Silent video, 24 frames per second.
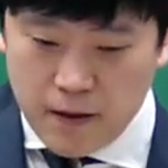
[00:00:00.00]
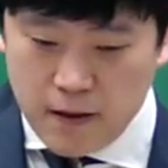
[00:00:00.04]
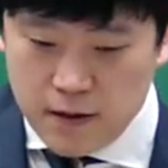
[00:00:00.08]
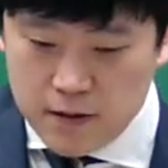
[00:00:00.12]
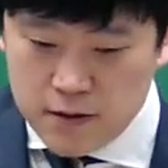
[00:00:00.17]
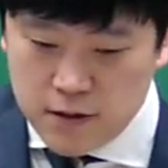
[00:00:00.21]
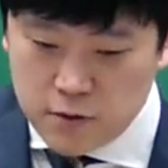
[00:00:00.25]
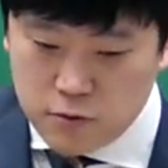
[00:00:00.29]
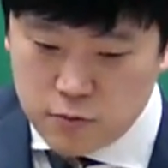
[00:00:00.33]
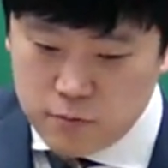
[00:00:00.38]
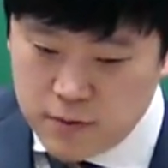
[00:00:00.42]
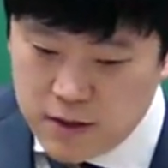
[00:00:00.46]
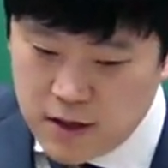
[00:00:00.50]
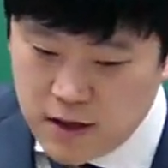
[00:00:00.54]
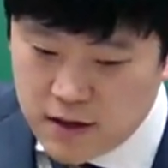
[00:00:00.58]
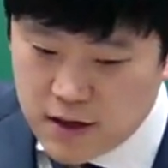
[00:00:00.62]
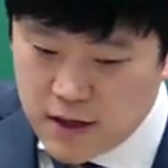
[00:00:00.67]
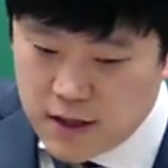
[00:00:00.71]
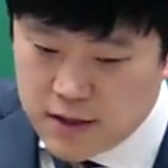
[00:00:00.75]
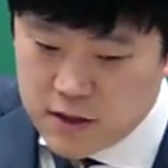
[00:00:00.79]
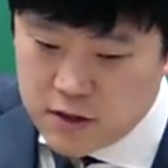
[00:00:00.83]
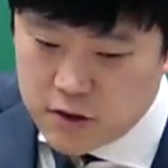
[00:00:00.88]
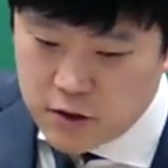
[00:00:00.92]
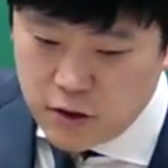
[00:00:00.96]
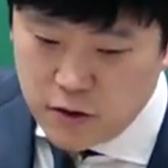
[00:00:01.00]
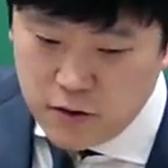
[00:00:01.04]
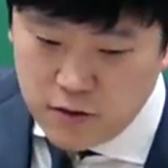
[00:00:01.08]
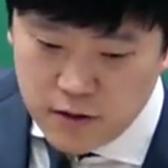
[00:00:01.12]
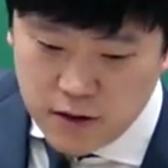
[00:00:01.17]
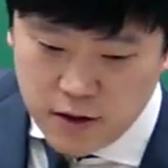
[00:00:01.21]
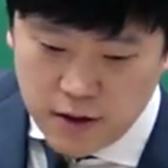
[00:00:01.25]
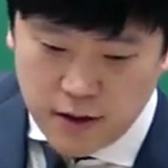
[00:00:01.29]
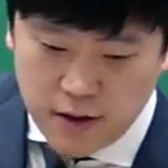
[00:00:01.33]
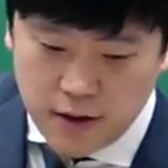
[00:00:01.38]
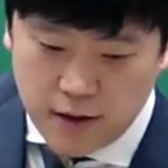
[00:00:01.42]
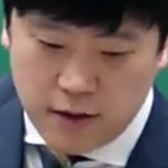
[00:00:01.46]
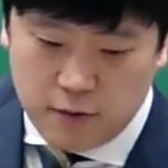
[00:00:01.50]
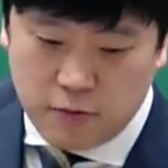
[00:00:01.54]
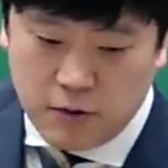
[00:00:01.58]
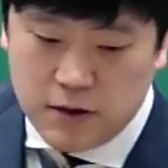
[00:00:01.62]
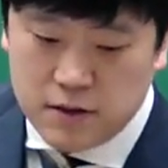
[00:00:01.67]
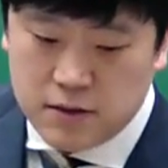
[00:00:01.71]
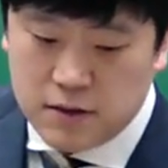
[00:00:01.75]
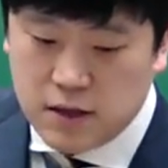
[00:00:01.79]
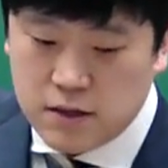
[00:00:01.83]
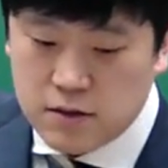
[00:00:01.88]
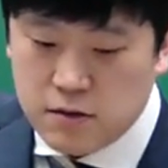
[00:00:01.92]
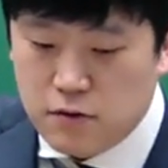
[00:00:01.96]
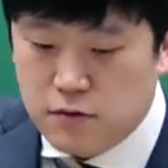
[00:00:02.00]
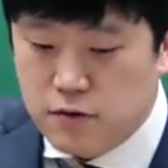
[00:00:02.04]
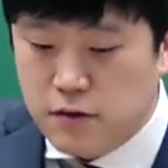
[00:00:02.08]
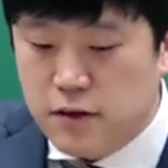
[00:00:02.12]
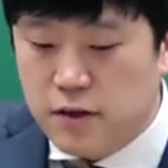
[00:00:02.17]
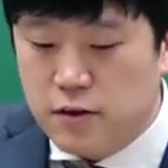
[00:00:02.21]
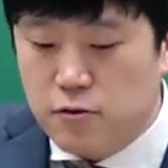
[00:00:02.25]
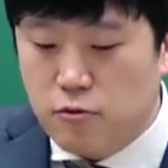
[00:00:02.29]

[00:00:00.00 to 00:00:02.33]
이제 좀 이해 가시죠? 관세선을